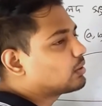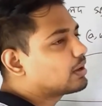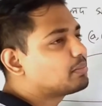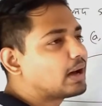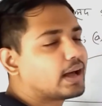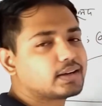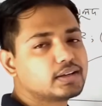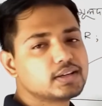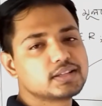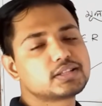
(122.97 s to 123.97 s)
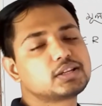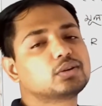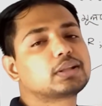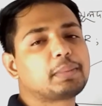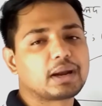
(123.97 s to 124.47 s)
কিউ এর মান জিরো
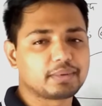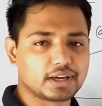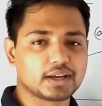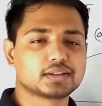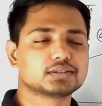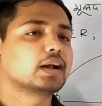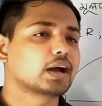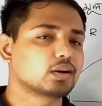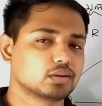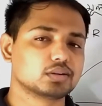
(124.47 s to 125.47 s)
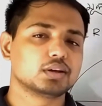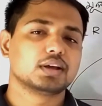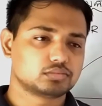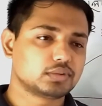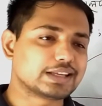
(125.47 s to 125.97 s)
হতে পারবে না কারণ
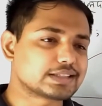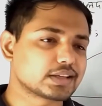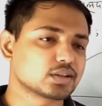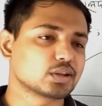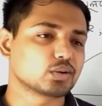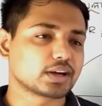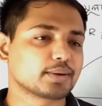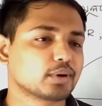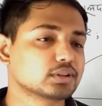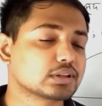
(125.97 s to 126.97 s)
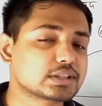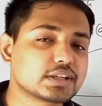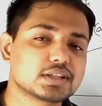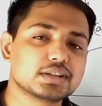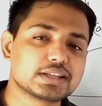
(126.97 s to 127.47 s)
নিচে যদি কোনো একটা
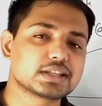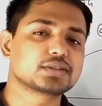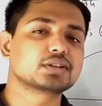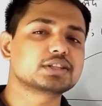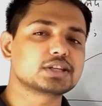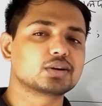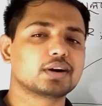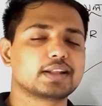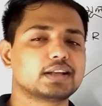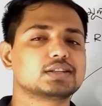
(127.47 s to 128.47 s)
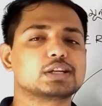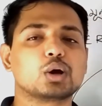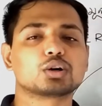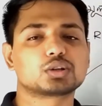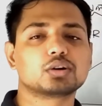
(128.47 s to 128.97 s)
ভগ্নাংশের নিচে যদি জিরো হয় তাহলে
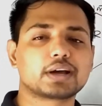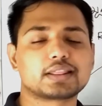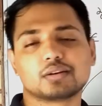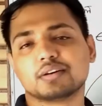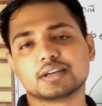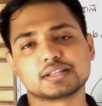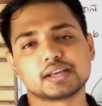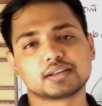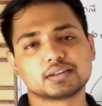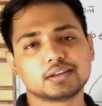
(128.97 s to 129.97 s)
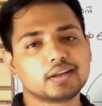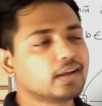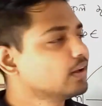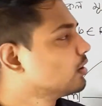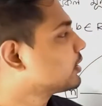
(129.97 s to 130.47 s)
সেটা অসংজ্ঞায়িত হয়ে যায়
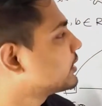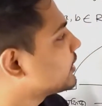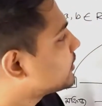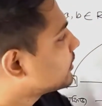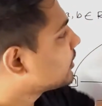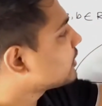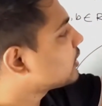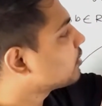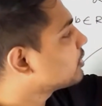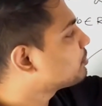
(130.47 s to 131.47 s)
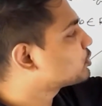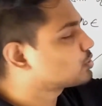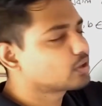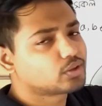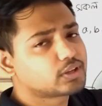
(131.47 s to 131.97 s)
অর্থাৎ এই কিউ এর উপর
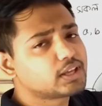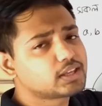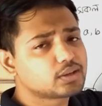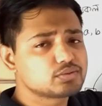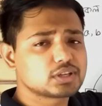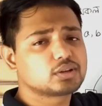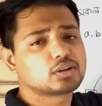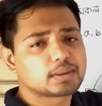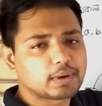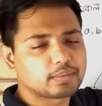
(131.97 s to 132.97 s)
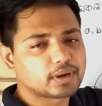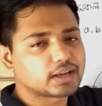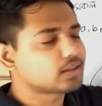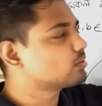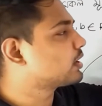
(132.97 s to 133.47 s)
শর্ত কি কিউ জিরো হতে পারবে
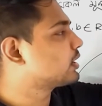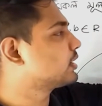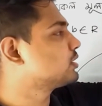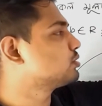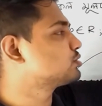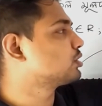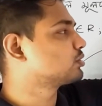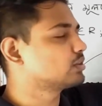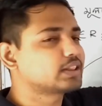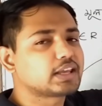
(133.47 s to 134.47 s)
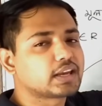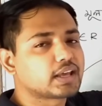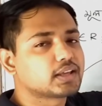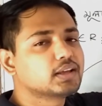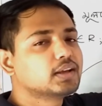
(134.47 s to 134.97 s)
না কিন্তু এখানে কিন্তু ওই শর্তটা দিই
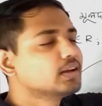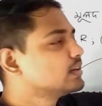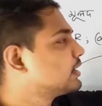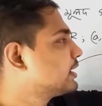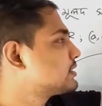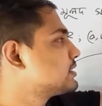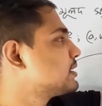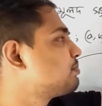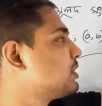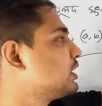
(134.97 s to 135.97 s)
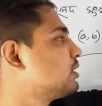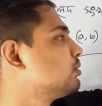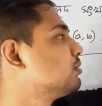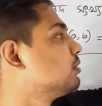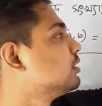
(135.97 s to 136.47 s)
নাই ঠিক আছে যে পি
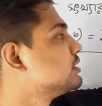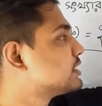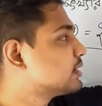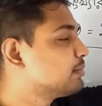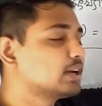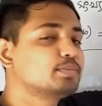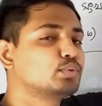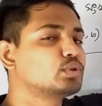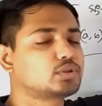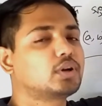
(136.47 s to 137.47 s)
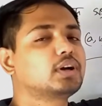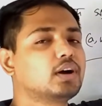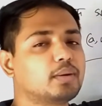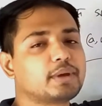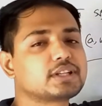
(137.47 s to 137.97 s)
কিউ জেড মানে পূর্ণ
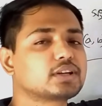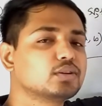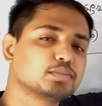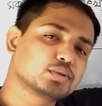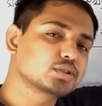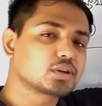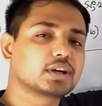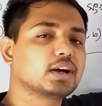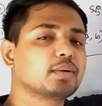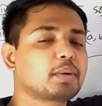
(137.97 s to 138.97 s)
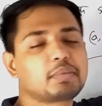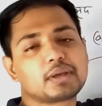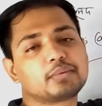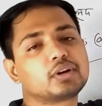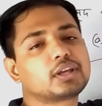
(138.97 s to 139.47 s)
সংখ্যা হবে যে কোনো পূর্ণ সংখ্যা হবে পি
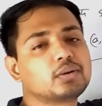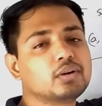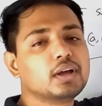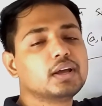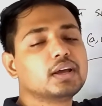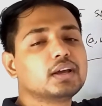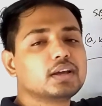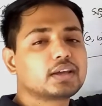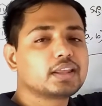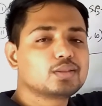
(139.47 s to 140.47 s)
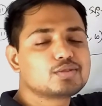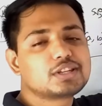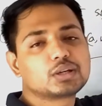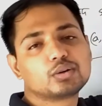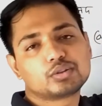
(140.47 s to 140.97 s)
এবং কিউ কিন্তু
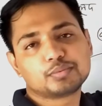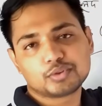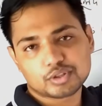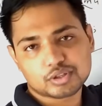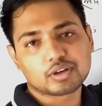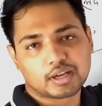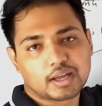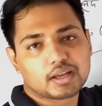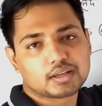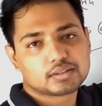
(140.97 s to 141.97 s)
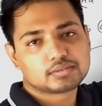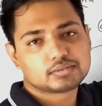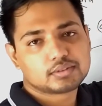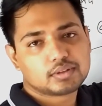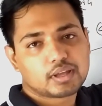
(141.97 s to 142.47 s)
জিরো তো পূর্ণ সংখ্যা
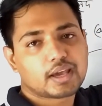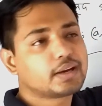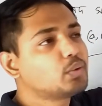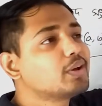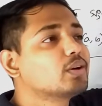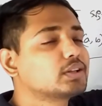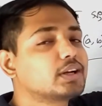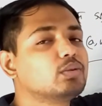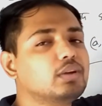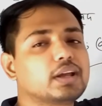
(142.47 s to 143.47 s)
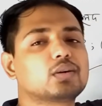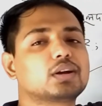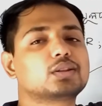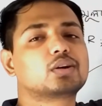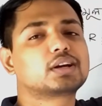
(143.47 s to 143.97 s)
এখানে ওই কথাটা উল্লেখ
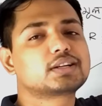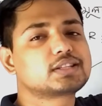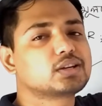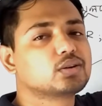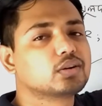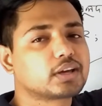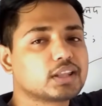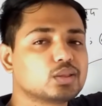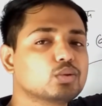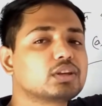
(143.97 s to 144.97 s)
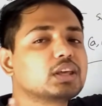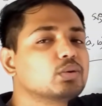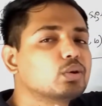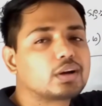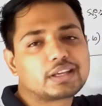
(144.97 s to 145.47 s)
করার দরকার ছিল কিন্তু
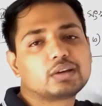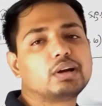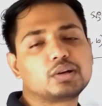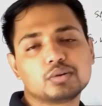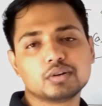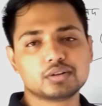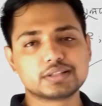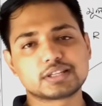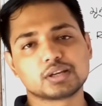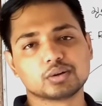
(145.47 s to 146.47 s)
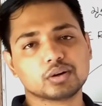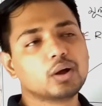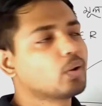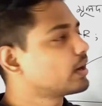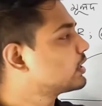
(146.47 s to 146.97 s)
কিউ নট ইকুয়াল টু জিরো
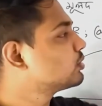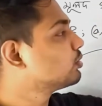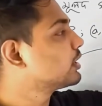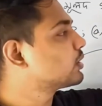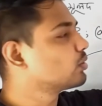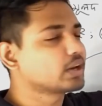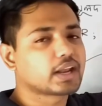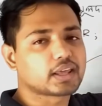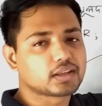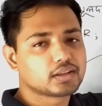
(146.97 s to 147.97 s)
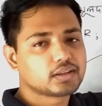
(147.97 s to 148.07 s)
ওটা কিন্তু উল্লেখ করি নাই